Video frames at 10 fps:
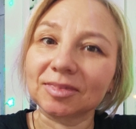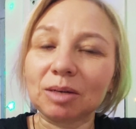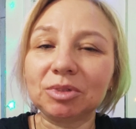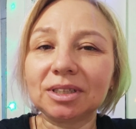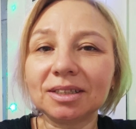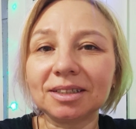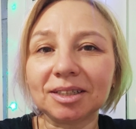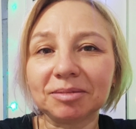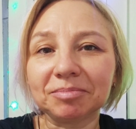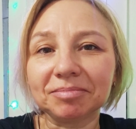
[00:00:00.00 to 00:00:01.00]

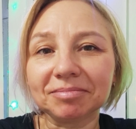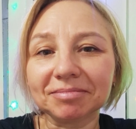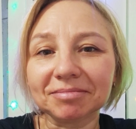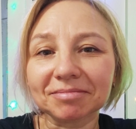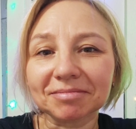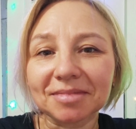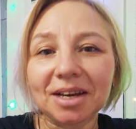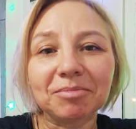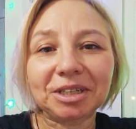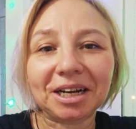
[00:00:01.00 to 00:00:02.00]
обязательно
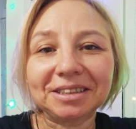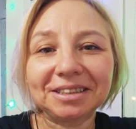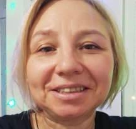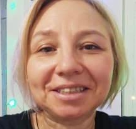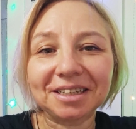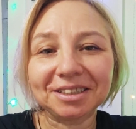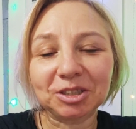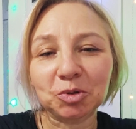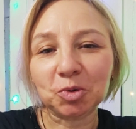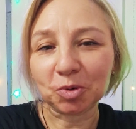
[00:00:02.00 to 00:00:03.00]
приходите на
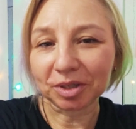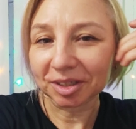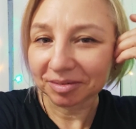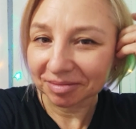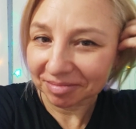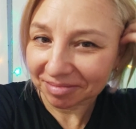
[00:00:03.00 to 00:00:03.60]
эти уроки,